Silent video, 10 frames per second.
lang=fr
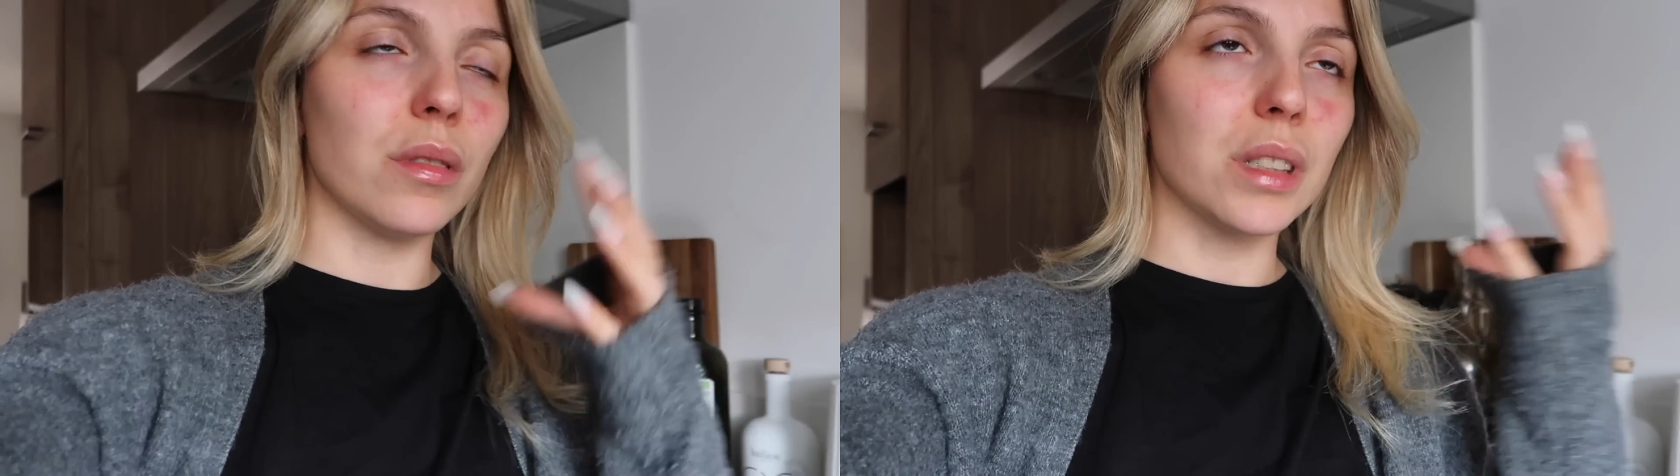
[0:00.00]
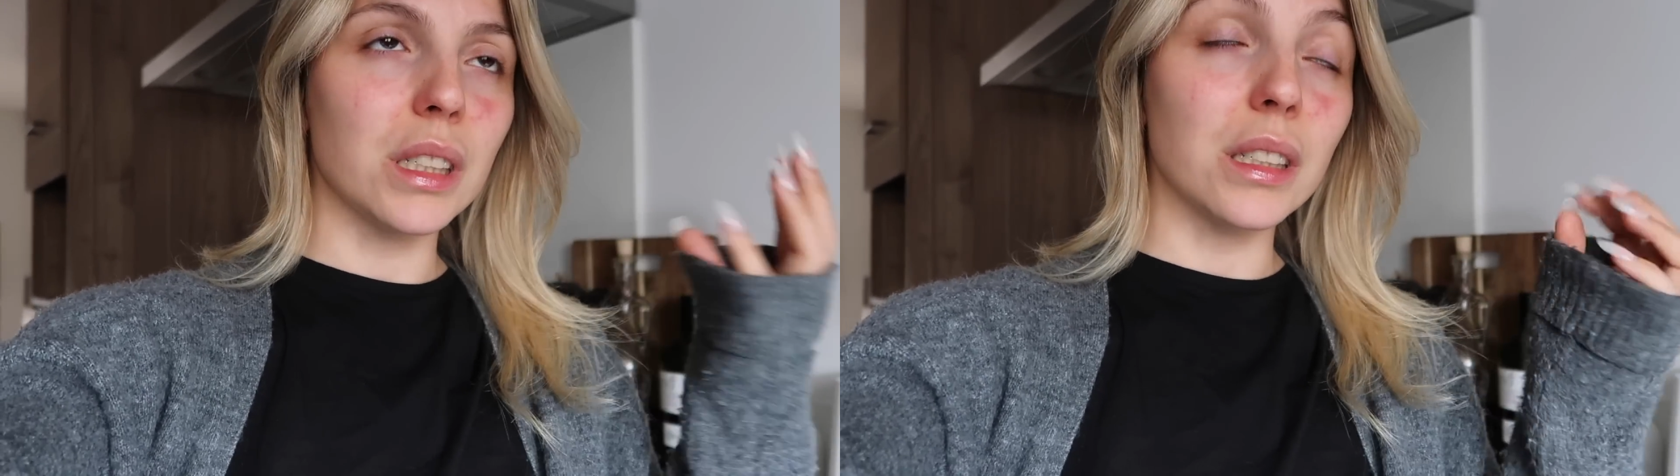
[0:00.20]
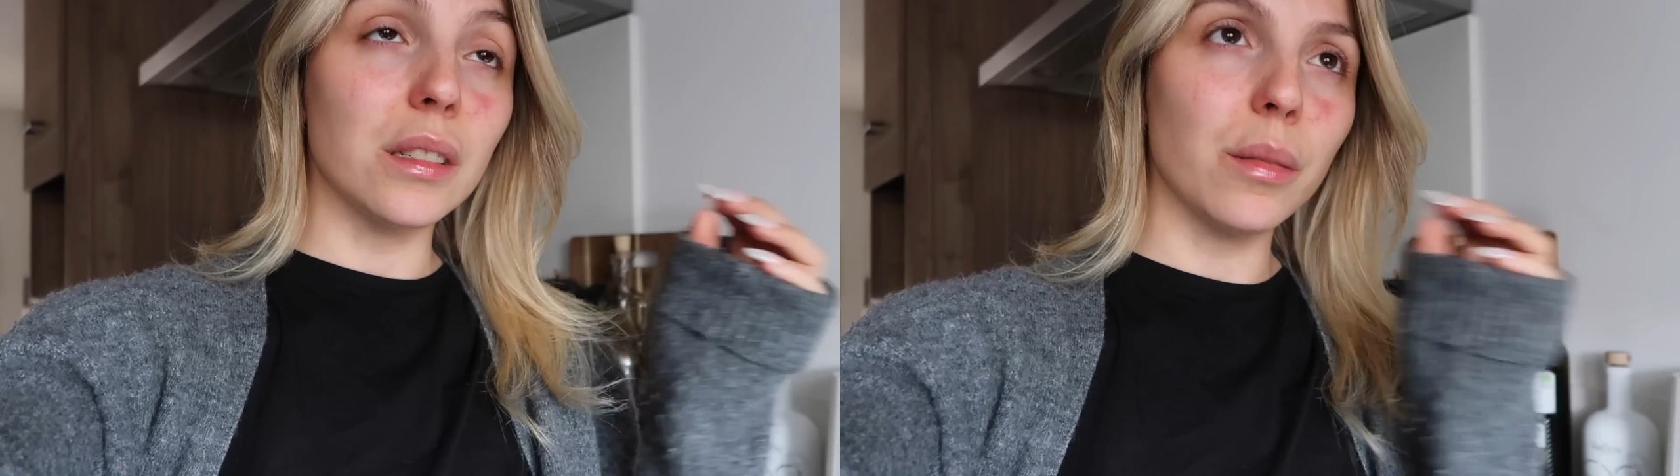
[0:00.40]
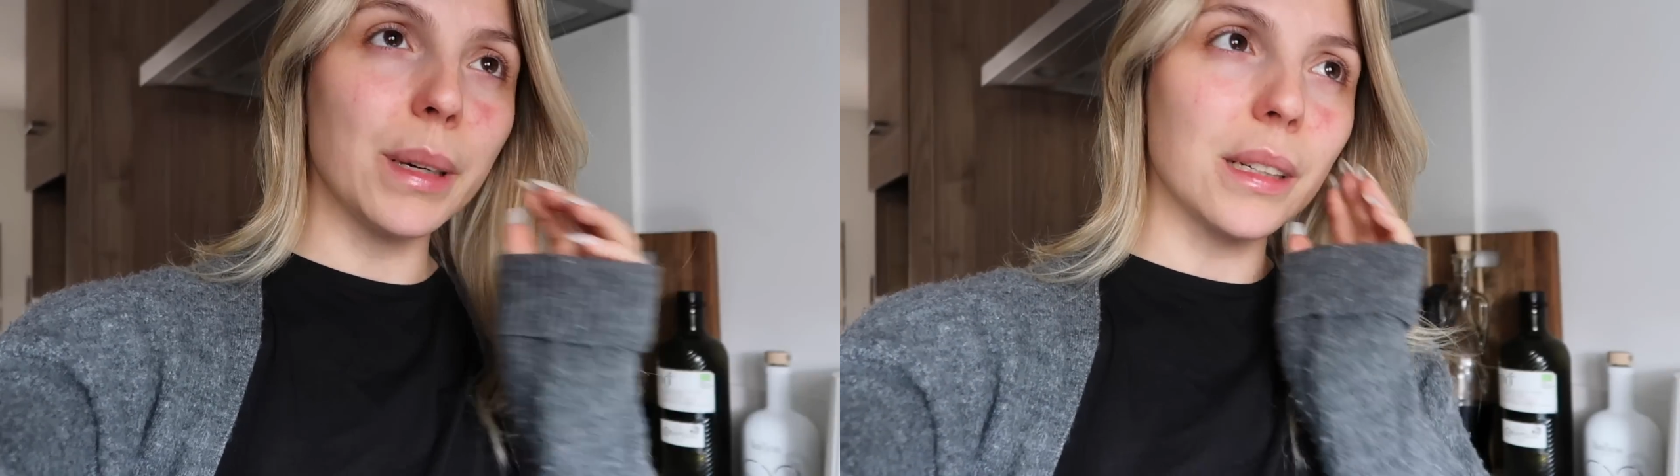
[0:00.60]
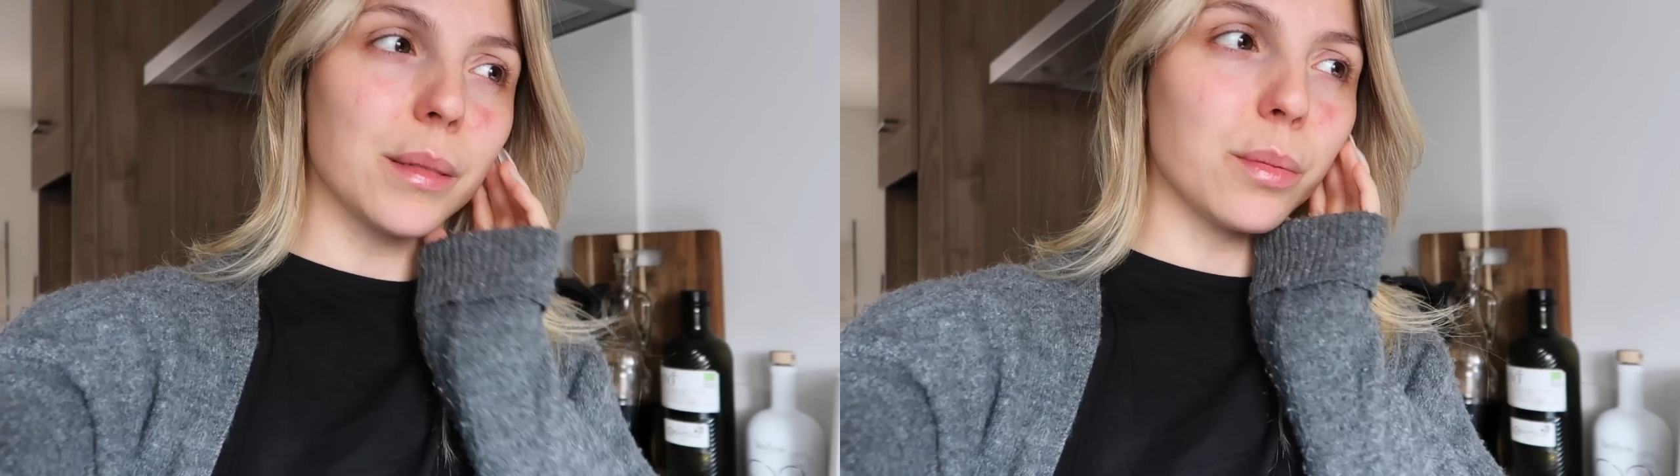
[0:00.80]
j'ai essayé de
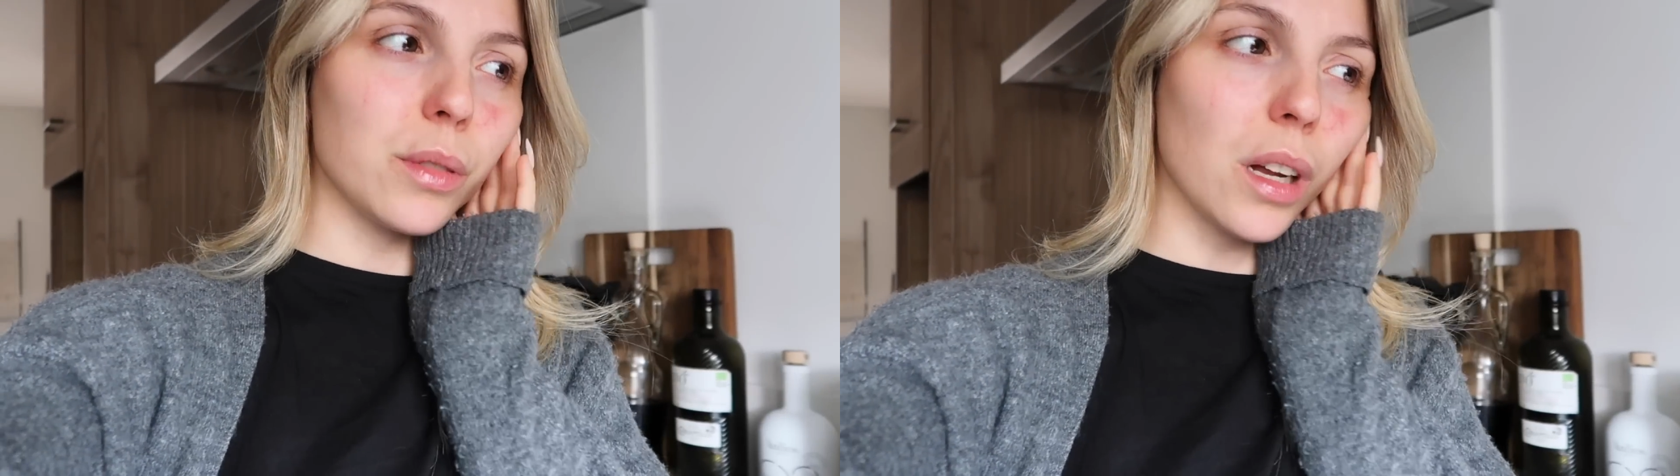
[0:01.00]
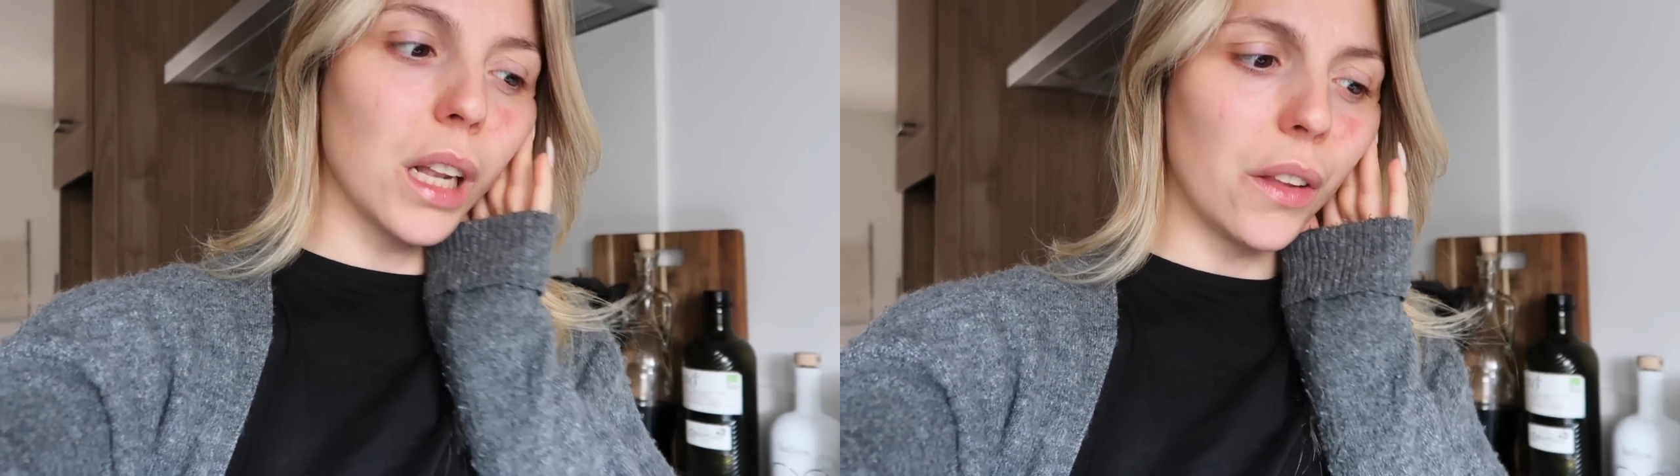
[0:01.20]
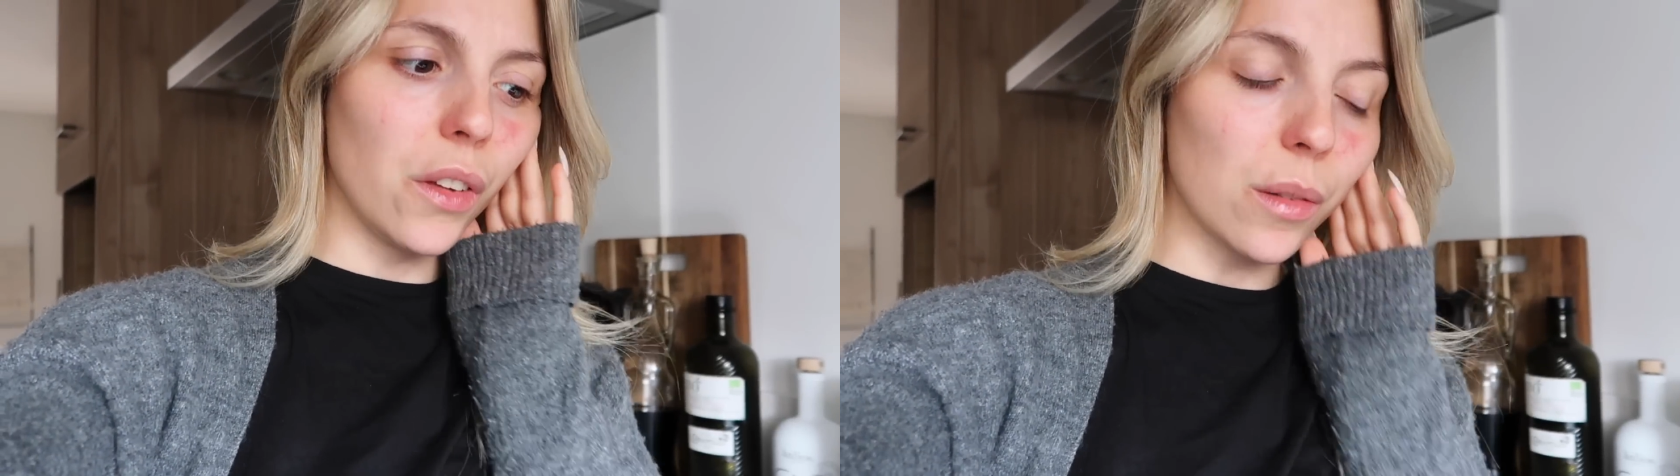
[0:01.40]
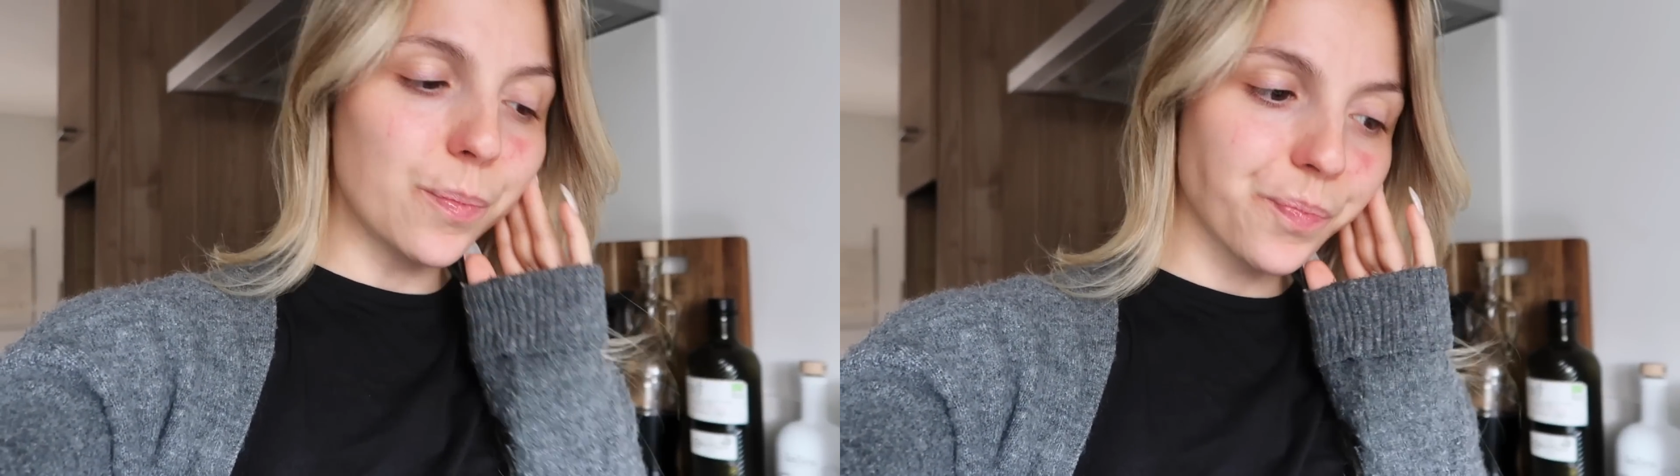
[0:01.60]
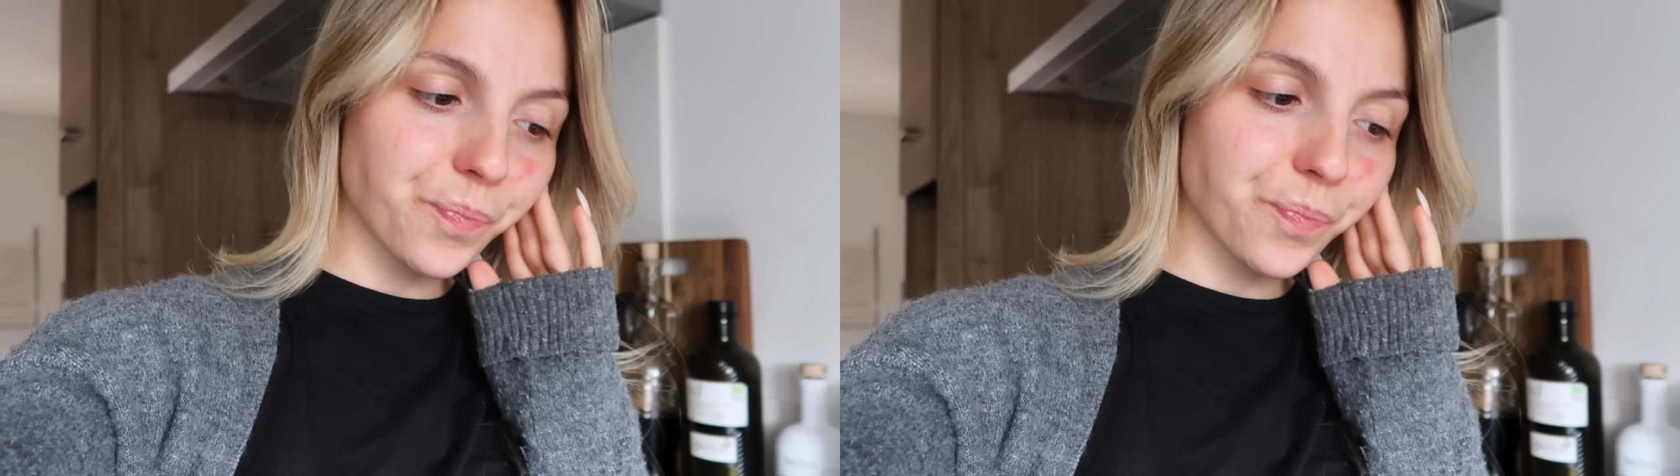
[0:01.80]
remettre un petit peu d'ordre là-dedans.